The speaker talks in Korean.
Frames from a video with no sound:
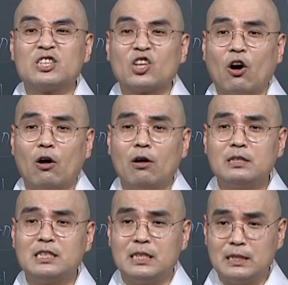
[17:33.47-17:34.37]

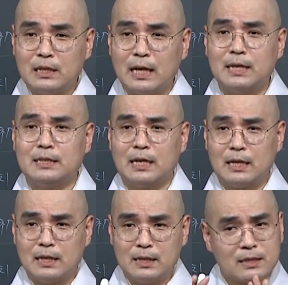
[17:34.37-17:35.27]
더 진지한
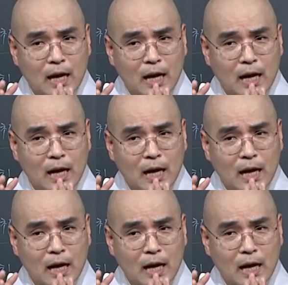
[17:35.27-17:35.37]
이야기 저희